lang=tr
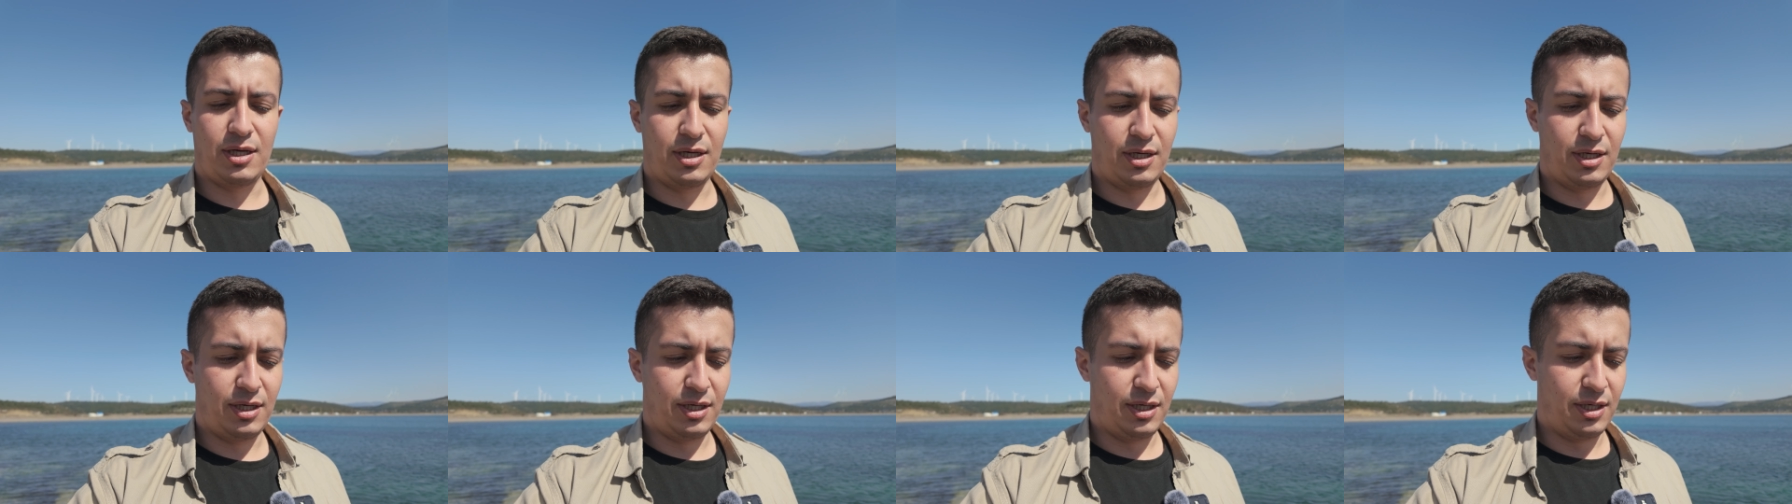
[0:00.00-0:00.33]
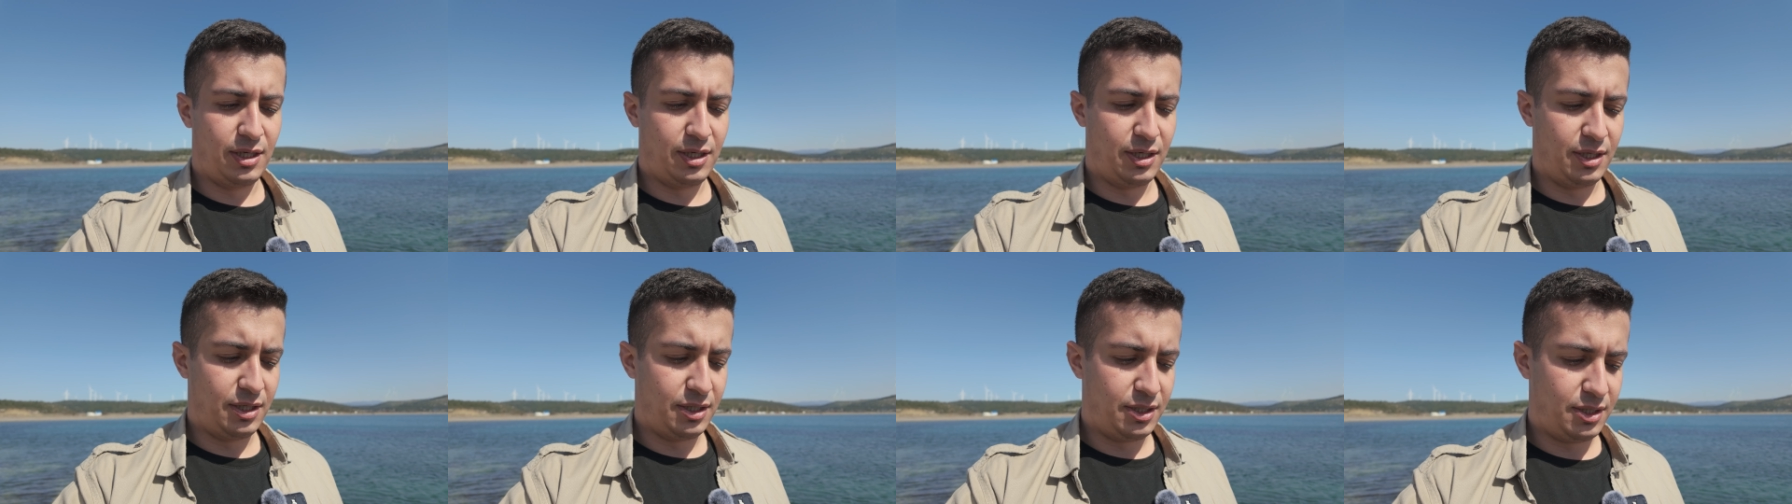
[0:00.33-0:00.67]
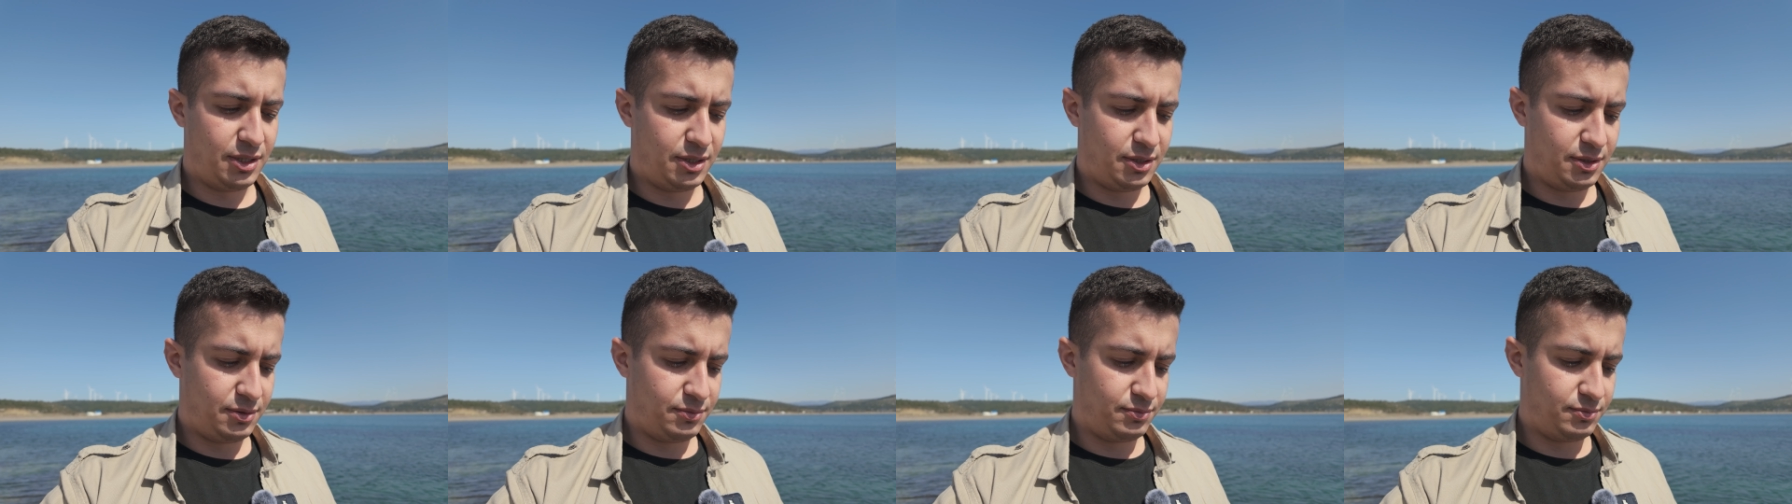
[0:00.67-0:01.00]
e,
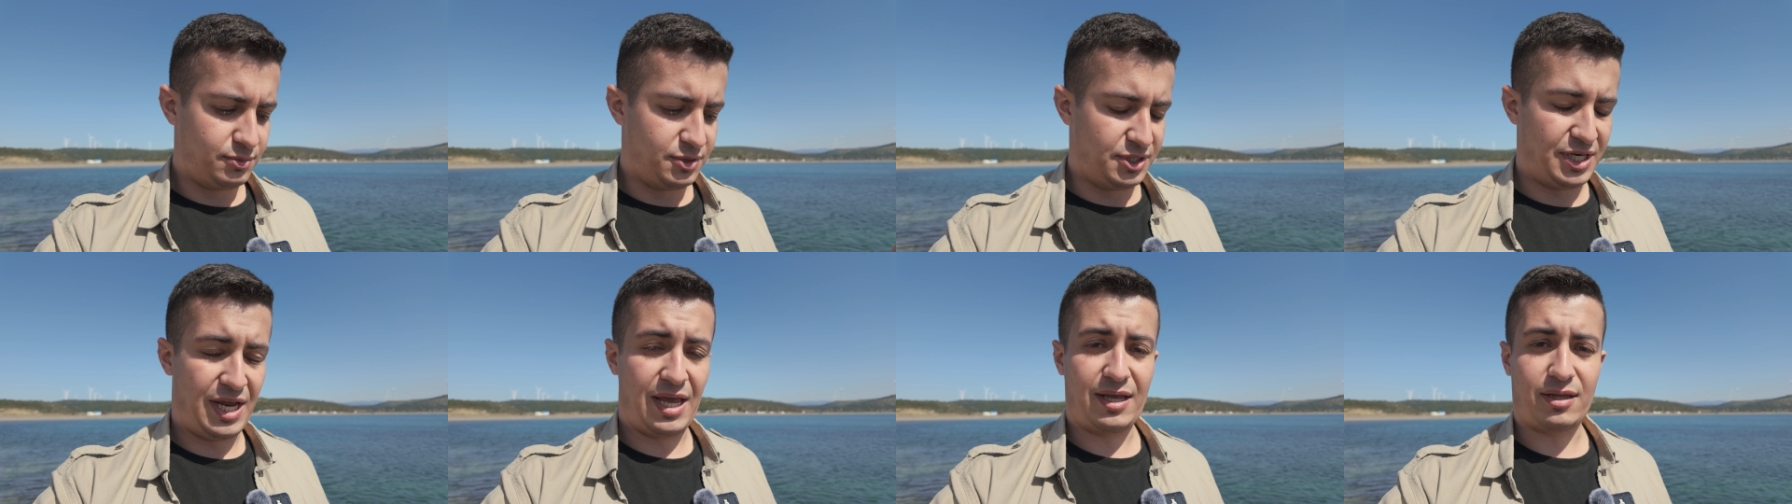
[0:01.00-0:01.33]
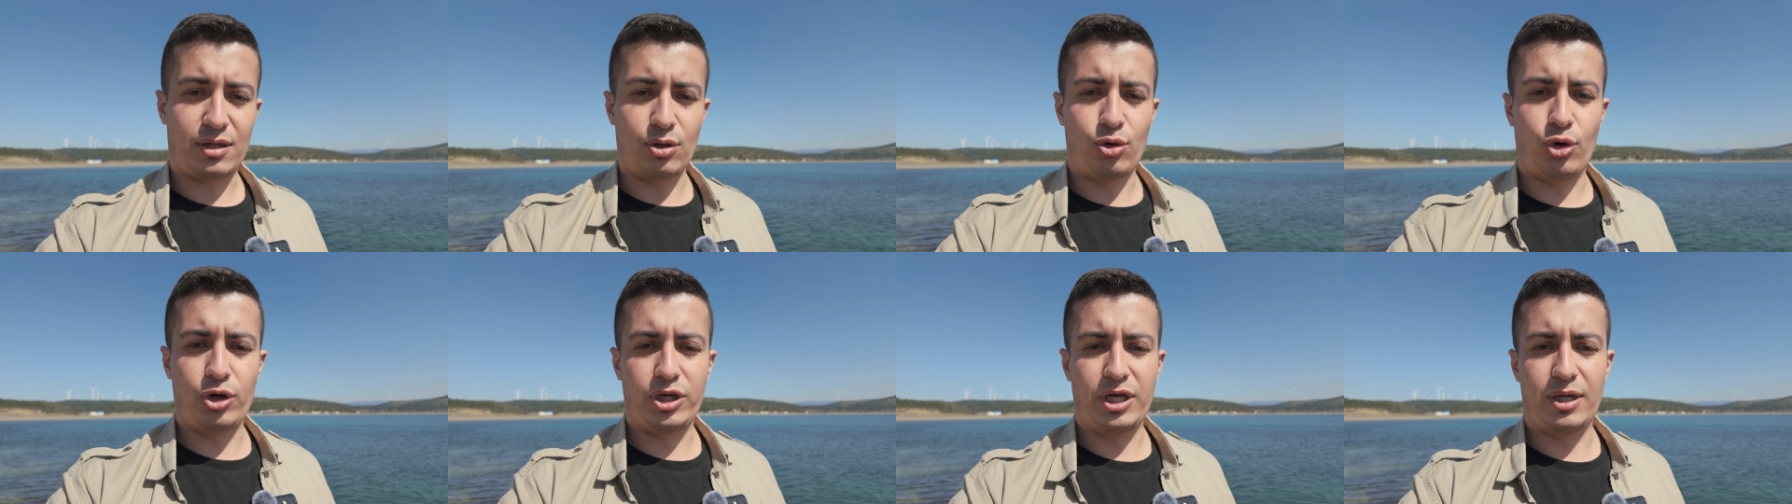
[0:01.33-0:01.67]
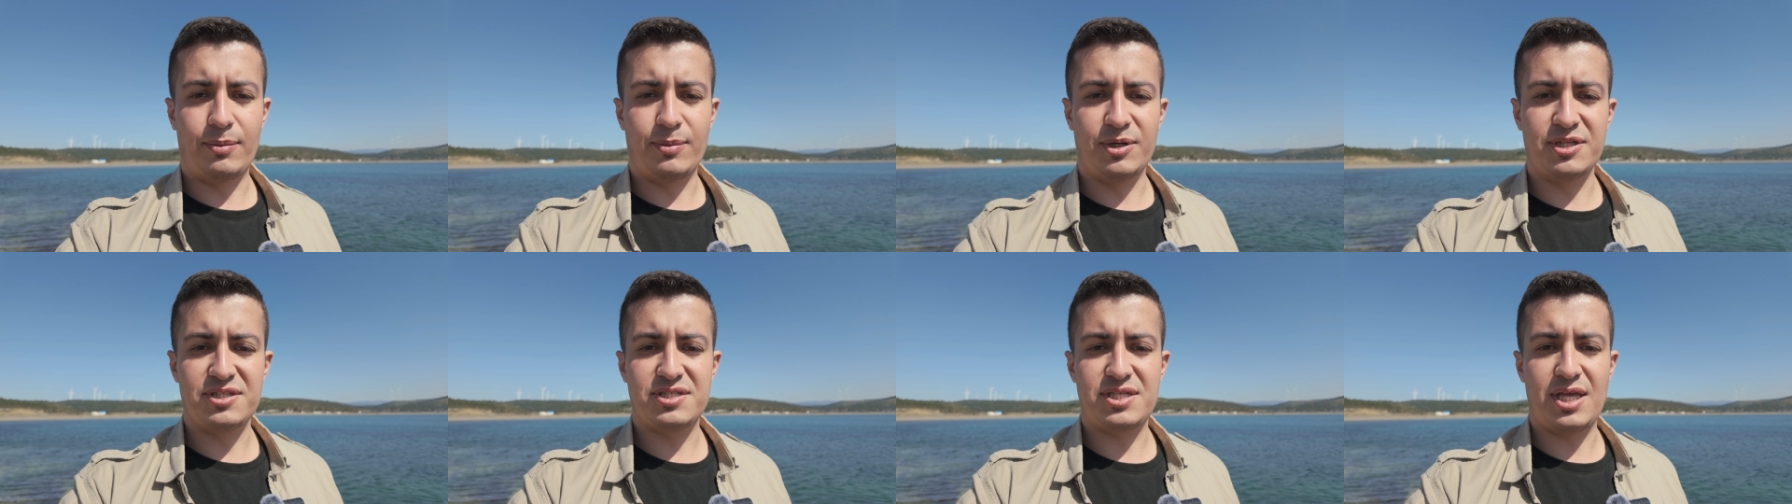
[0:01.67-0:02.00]
renkte
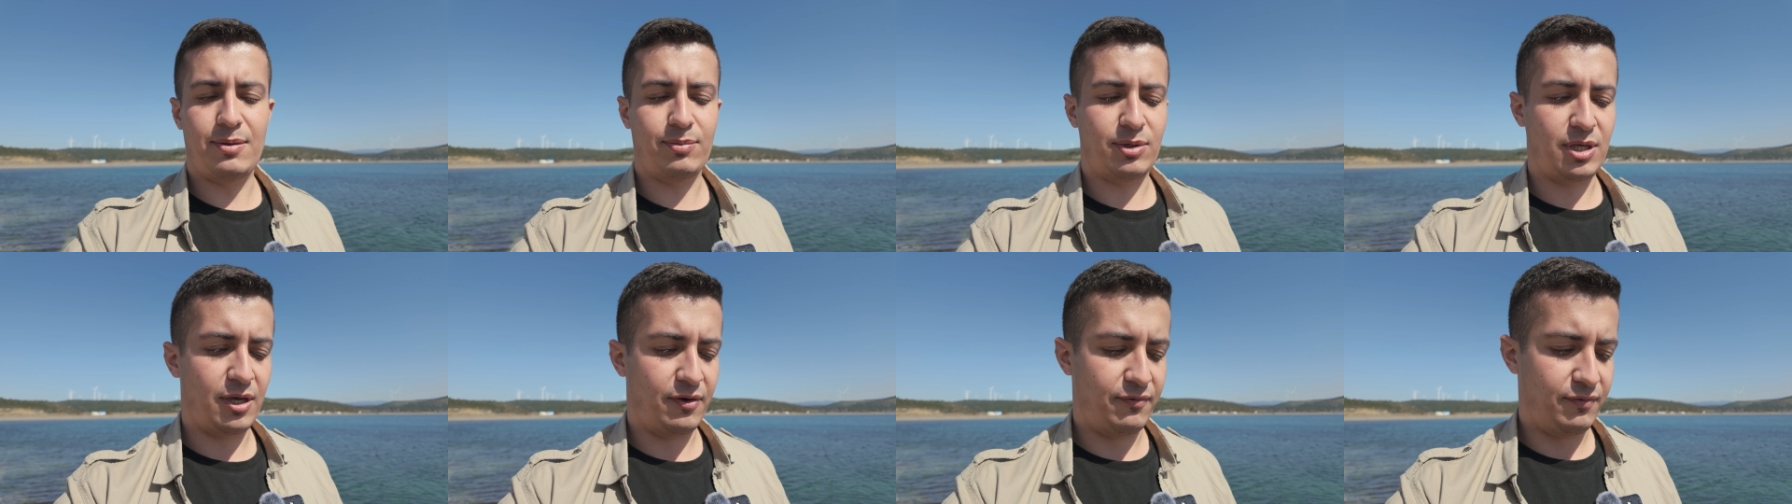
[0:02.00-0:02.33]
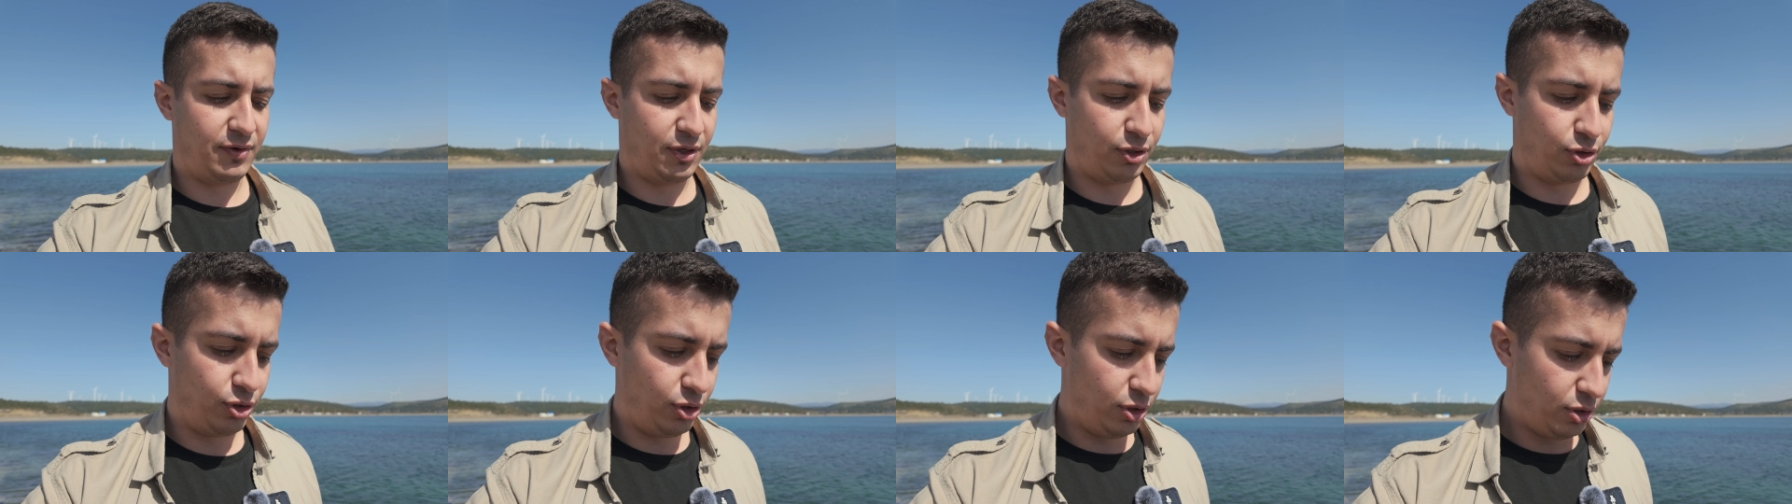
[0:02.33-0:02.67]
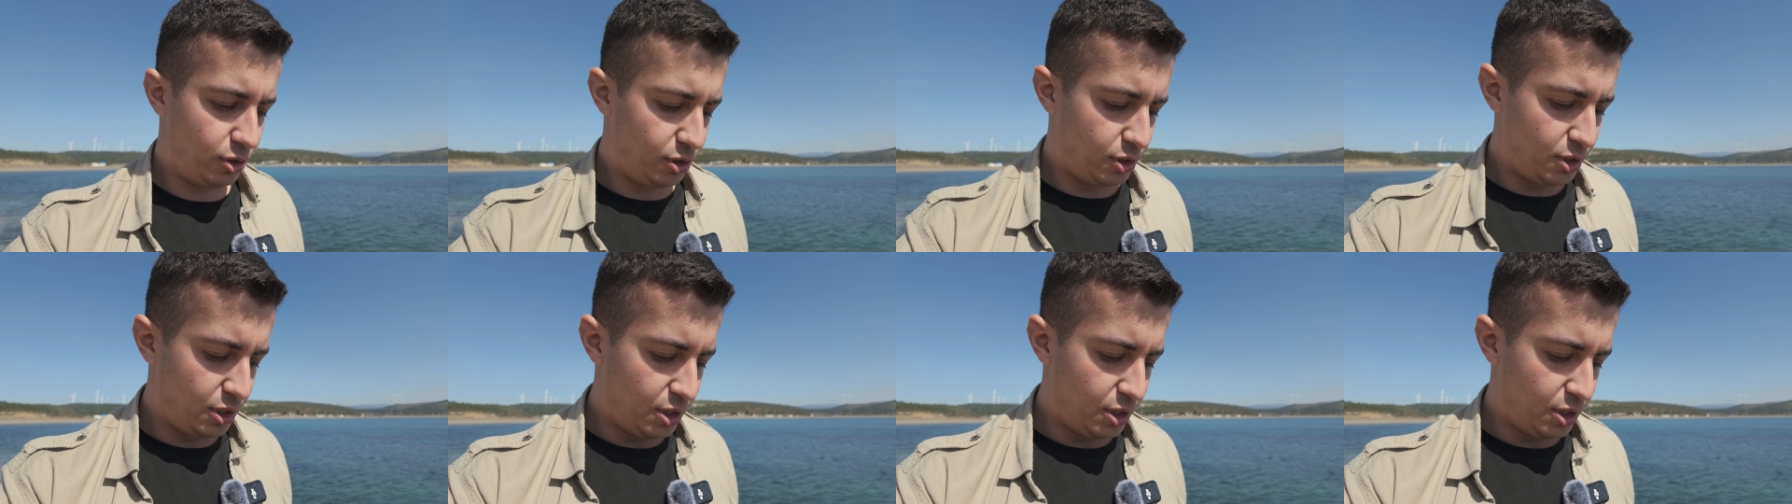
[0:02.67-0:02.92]
oynamanıza imkan veriyor.